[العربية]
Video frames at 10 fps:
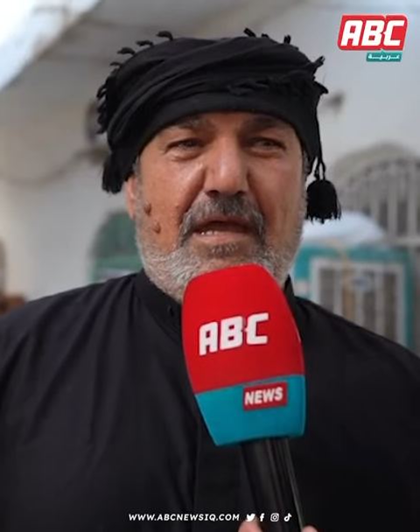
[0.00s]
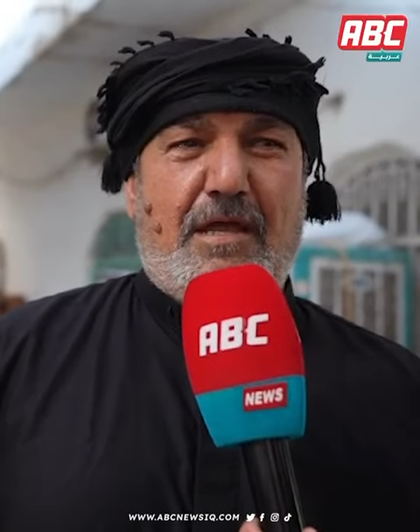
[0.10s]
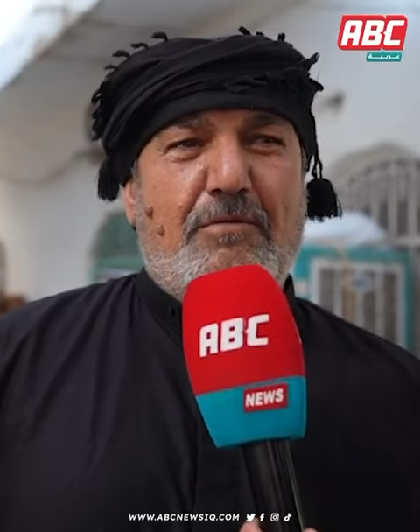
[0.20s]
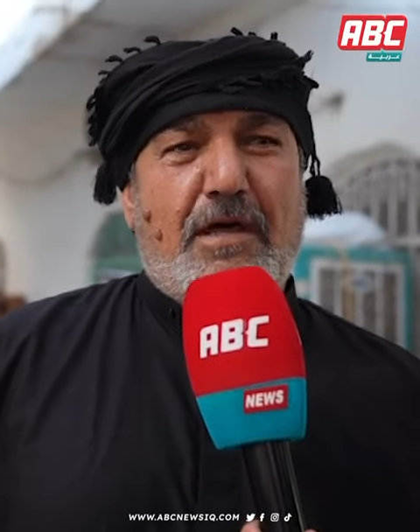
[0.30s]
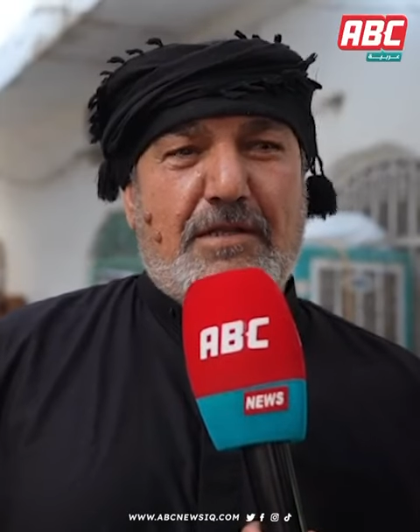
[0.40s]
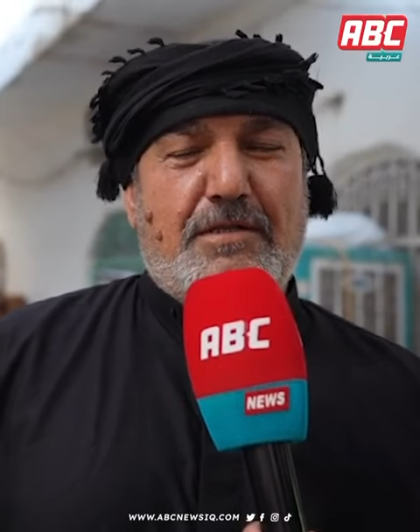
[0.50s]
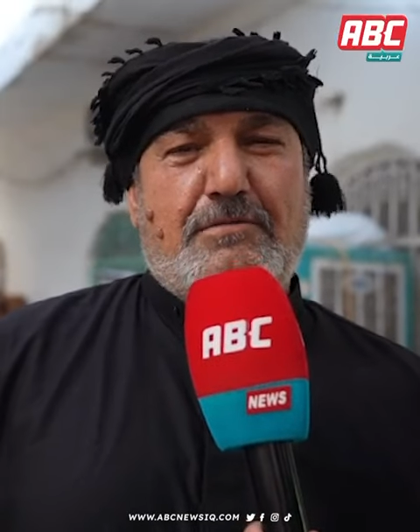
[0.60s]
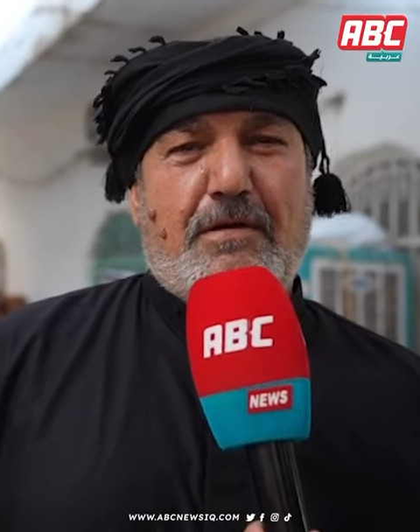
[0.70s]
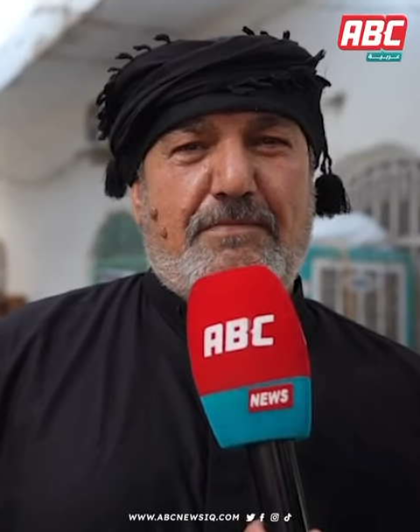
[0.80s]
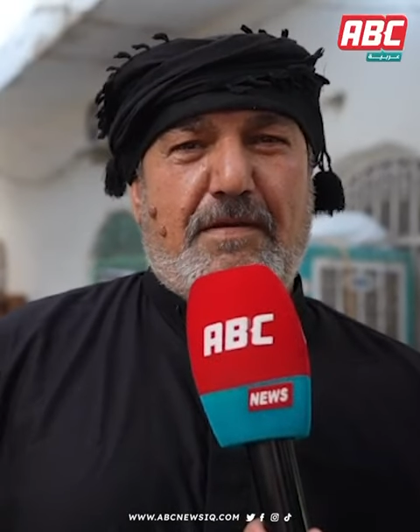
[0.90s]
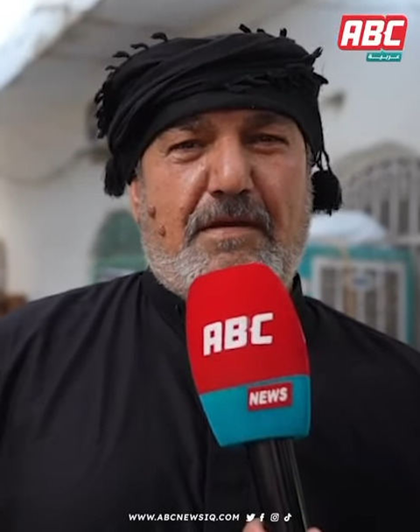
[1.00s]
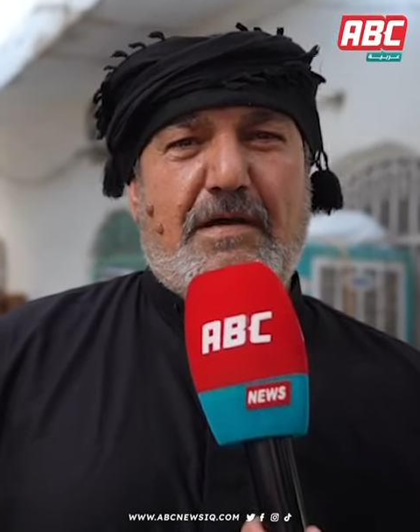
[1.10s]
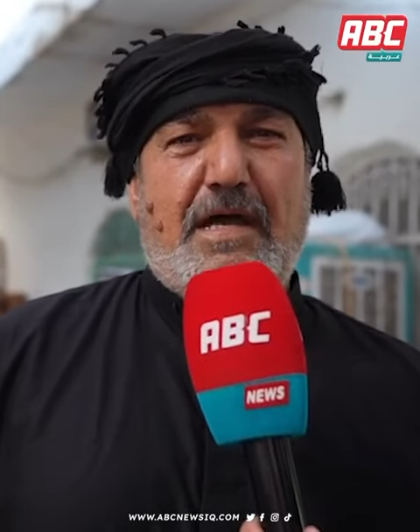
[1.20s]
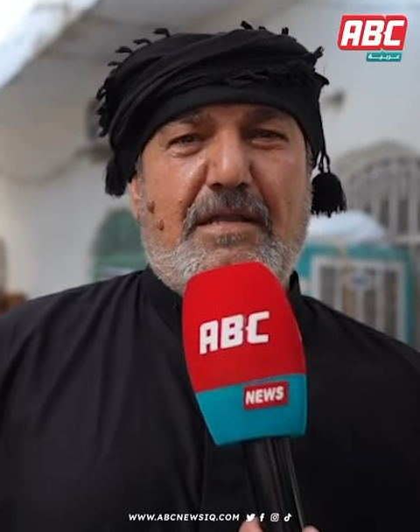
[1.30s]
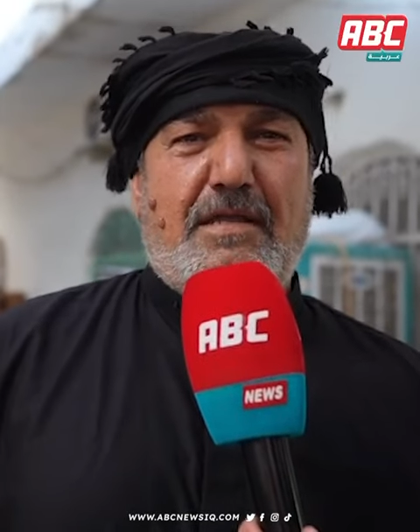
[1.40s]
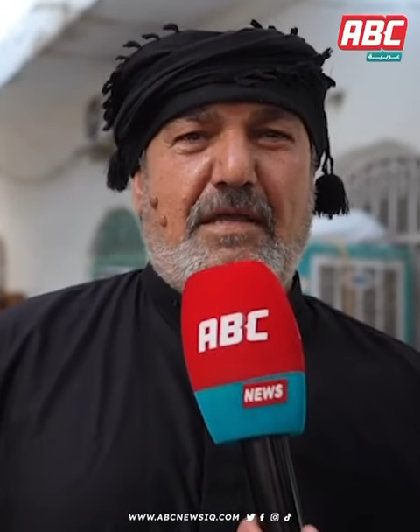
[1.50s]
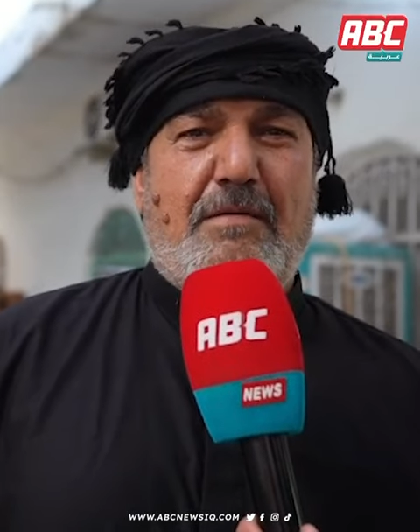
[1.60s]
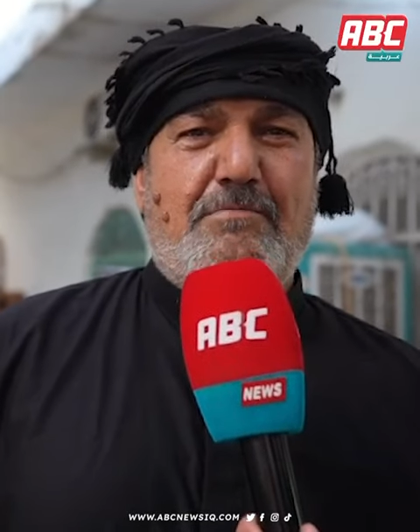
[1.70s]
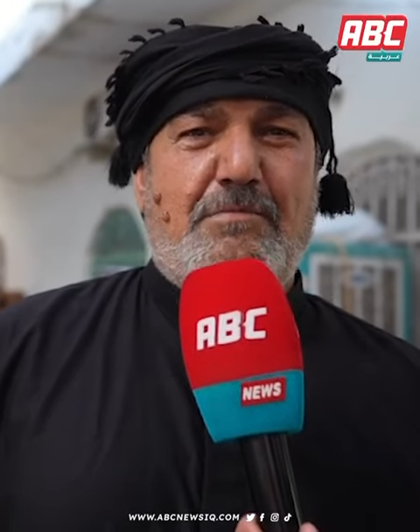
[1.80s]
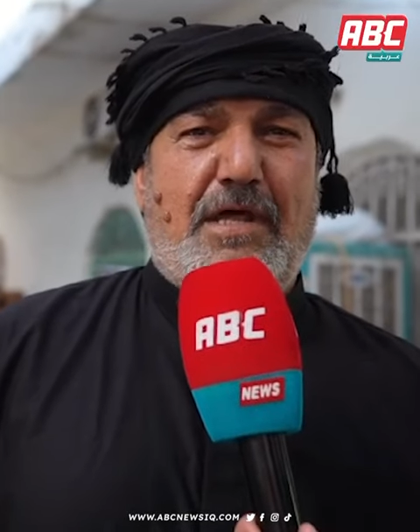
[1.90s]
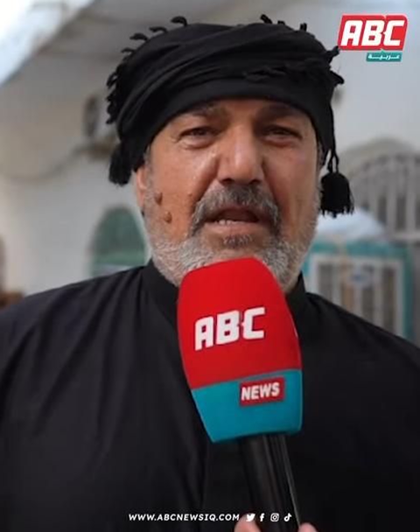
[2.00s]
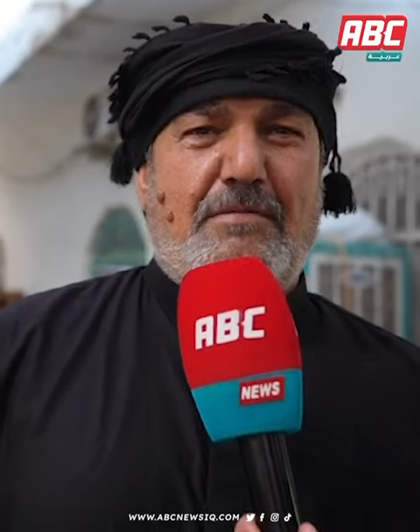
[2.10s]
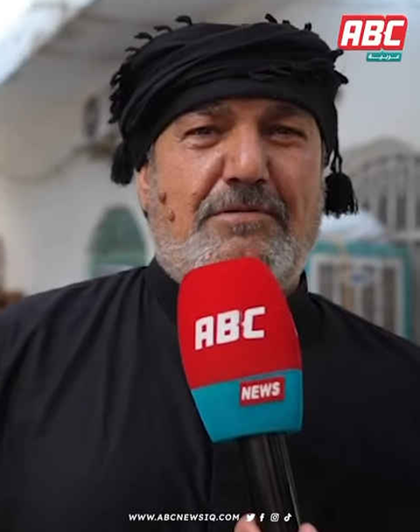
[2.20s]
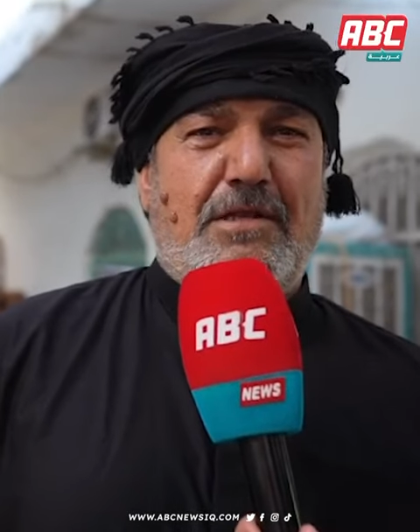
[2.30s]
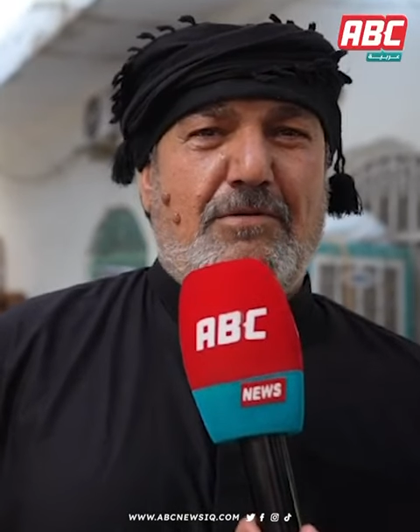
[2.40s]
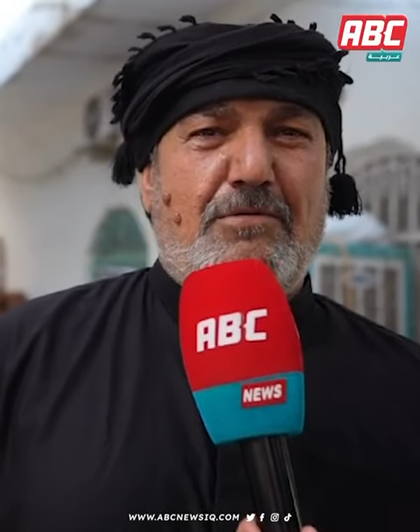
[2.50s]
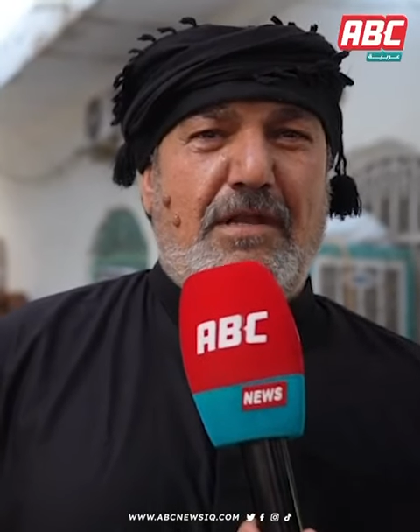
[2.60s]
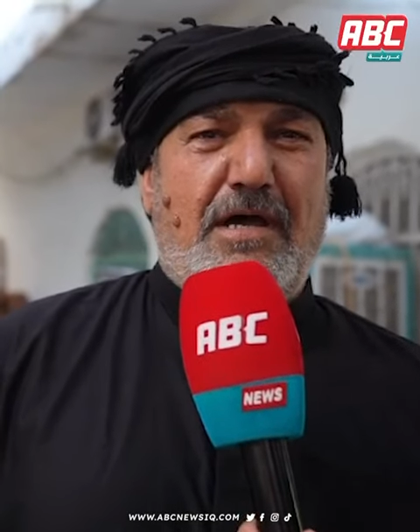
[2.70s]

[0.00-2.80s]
الوالد توفى وانا اهم من علامة اللي يقول